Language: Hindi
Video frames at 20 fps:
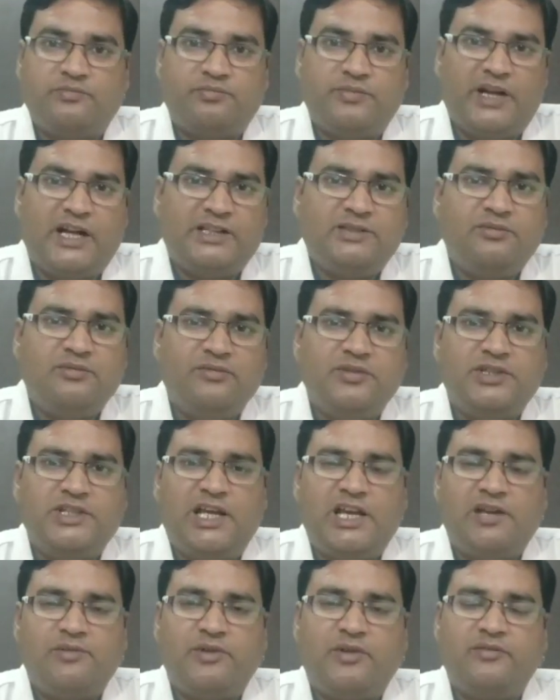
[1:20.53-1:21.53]
प्राथमिक
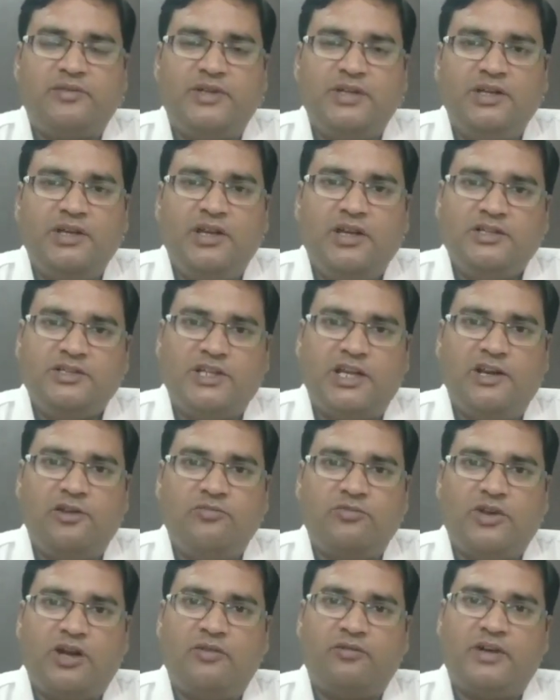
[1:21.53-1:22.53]
विद्यालय में भी
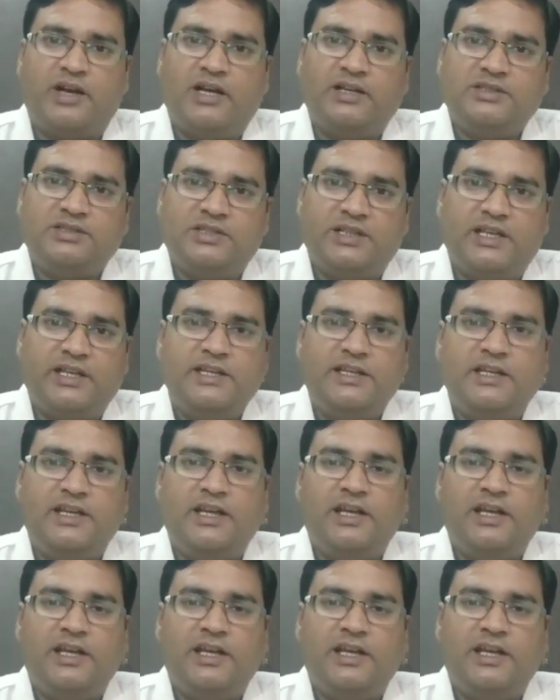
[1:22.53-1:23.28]
चैलुम का अवकाश नहीं